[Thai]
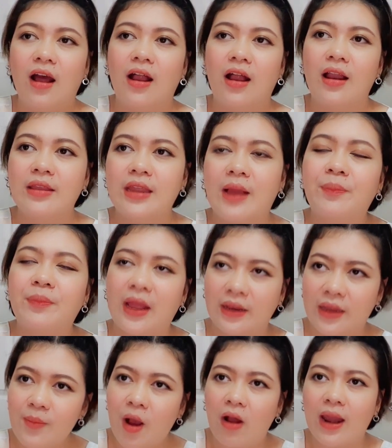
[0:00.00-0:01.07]
อย่างอย่าง
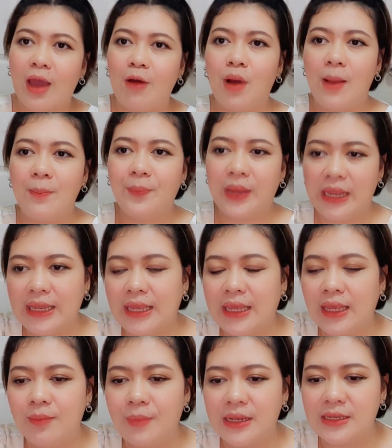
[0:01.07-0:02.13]
ที่บอกแหละว่าปีนี้
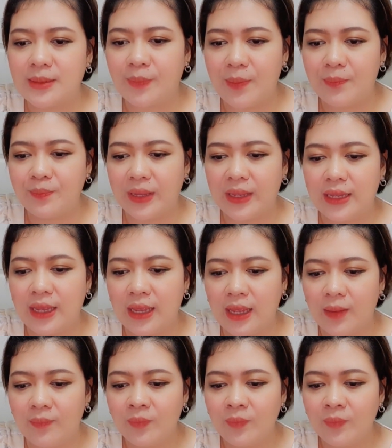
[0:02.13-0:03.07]
มันจะเป็นปีที่